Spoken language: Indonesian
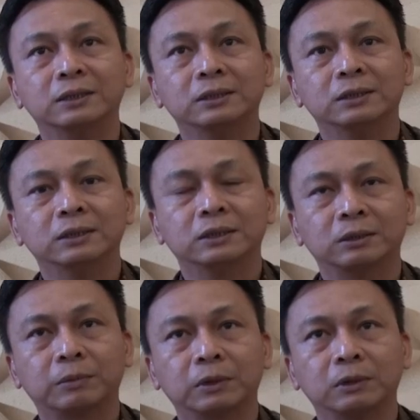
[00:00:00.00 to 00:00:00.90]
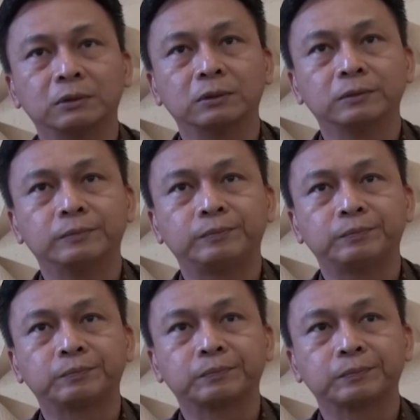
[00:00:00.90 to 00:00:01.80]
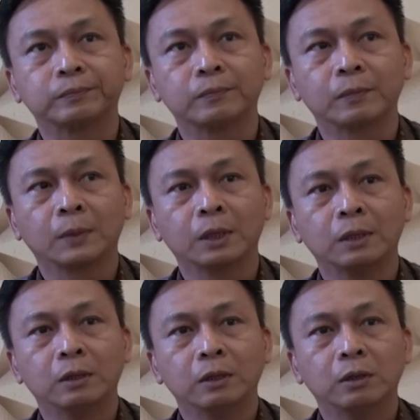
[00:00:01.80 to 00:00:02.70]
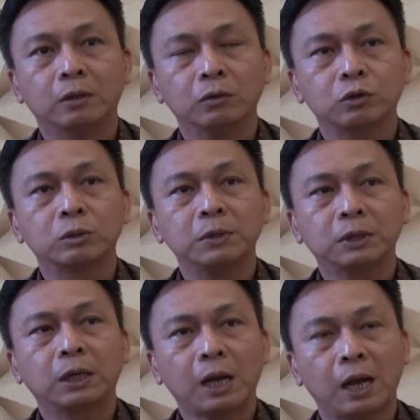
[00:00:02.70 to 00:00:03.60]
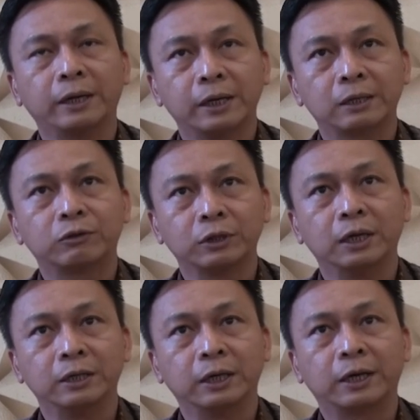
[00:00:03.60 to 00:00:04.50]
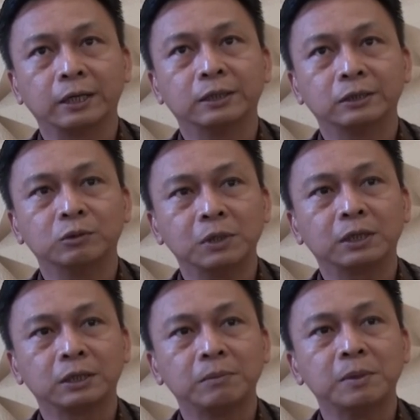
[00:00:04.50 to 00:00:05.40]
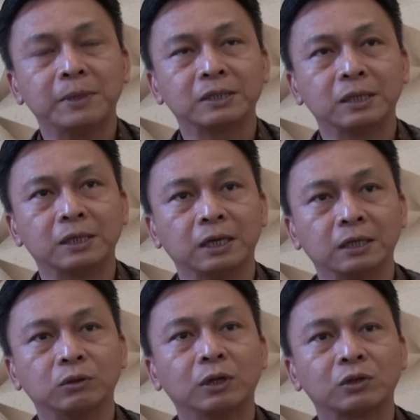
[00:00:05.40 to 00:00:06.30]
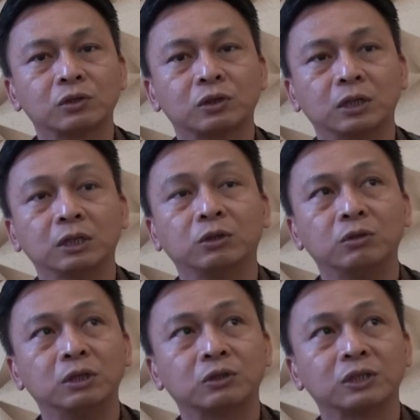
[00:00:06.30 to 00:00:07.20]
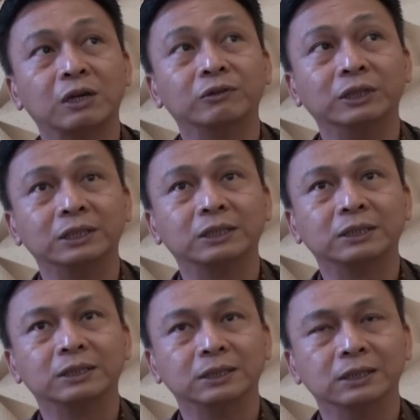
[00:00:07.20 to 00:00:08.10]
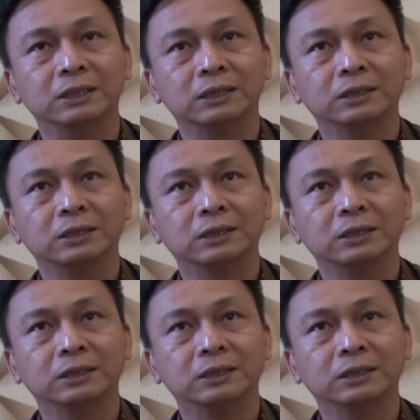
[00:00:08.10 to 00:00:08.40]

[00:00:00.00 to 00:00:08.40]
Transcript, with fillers: Nah, tidak dikasih kerugian negara Pak? Ya? Untuk sementara ada kerugian negara. Cuma kita memastikan itu harus dihitung, harus ya. audit. Ya Iya.